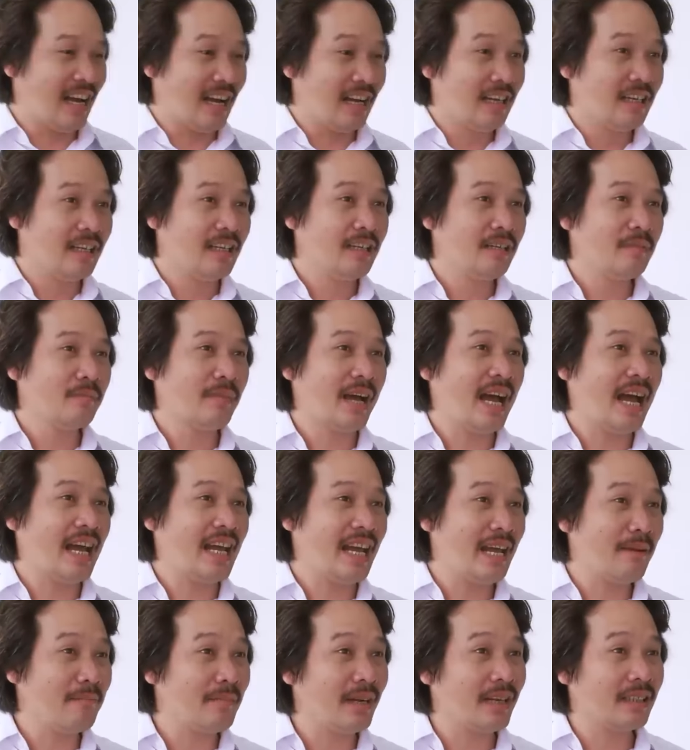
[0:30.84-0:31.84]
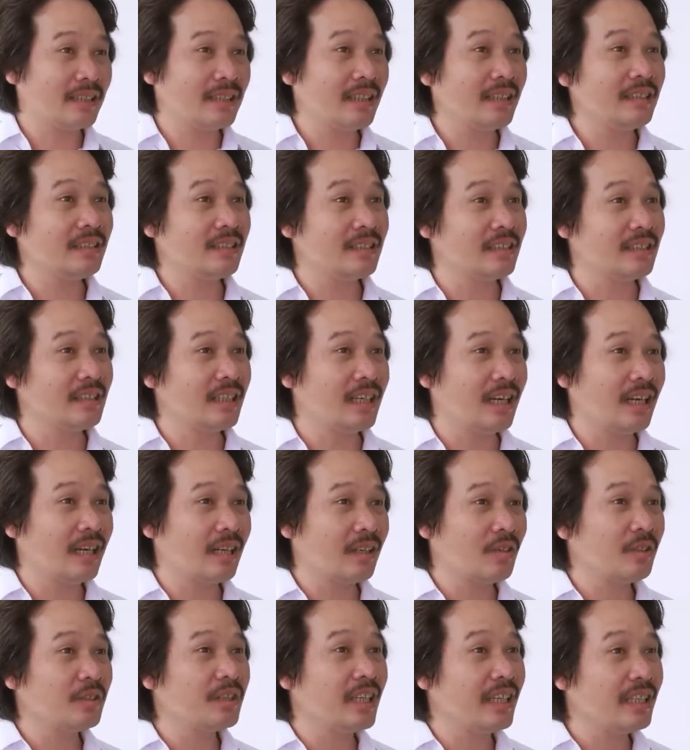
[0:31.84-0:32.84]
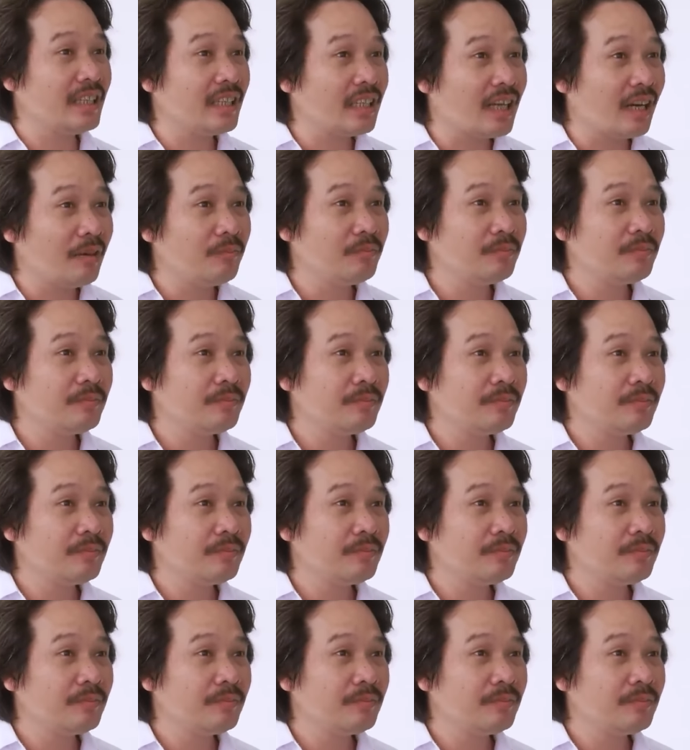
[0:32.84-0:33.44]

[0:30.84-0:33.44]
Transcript: Ờ, à, mà hai em tới trường có chuyện gì không?